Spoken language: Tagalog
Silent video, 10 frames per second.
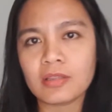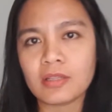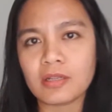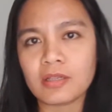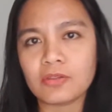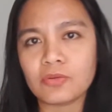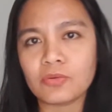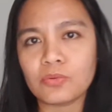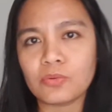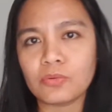3
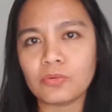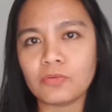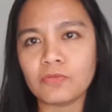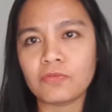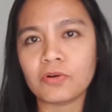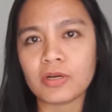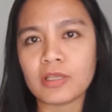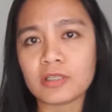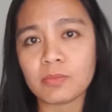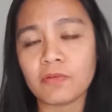to 4
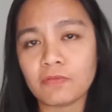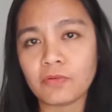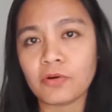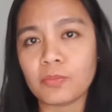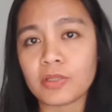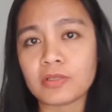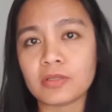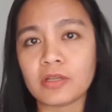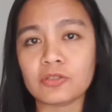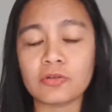days before
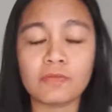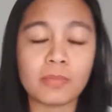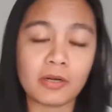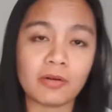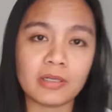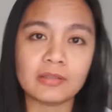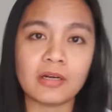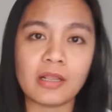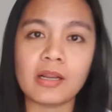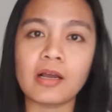menstruation pero
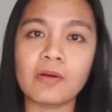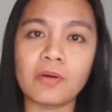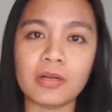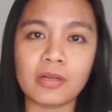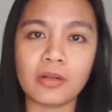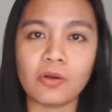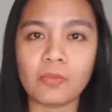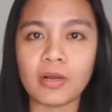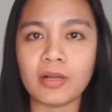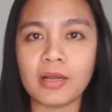nagtry lang ako kaninang
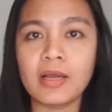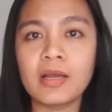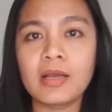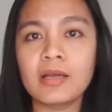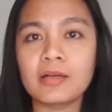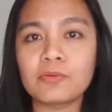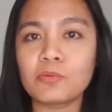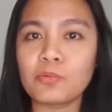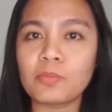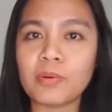umaga
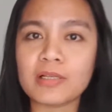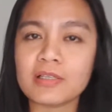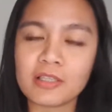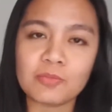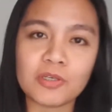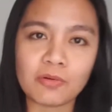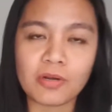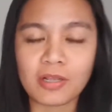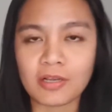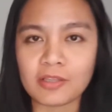kung positive siya
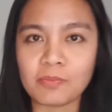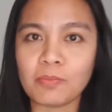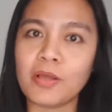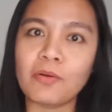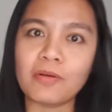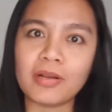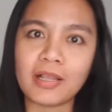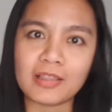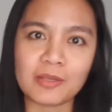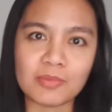o negative pero
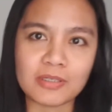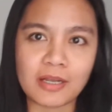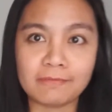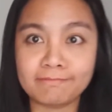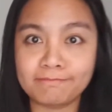negative siya.